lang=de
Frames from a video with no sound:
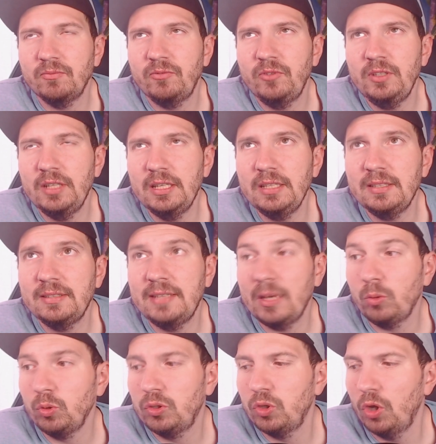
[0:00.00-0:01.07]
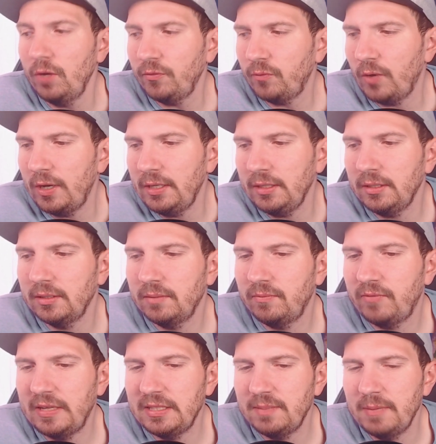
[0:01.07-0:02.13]
finde ich, sehr gut läuft, vor allen Dingen,
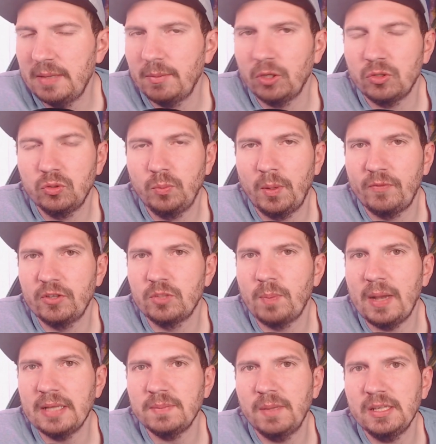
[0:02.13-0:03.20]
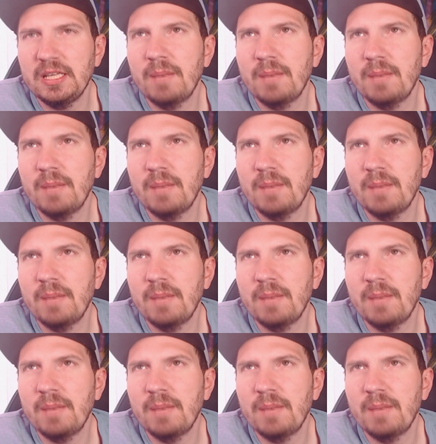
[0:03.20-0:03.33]
äh, weil es mir immer noch super viel Spaß macht.